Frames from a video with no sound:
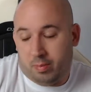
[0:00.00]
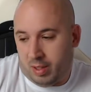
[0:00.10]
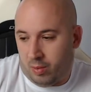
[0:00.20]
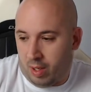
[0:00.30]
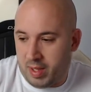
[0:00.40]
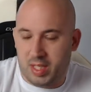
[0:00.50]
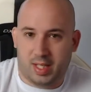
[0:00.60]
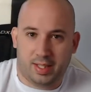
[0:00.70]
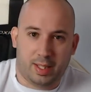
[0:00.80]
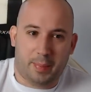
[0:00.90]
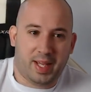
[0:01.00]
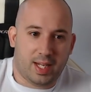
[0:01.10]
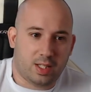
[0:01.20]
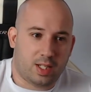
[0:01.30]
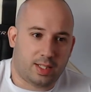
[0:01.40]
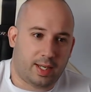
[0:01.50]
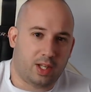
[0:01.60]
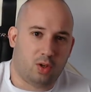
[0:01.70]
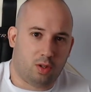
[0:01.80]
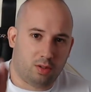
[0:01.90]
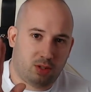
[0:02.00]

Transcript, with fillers: Pero bueno, hay veces que te picas hasta que digo,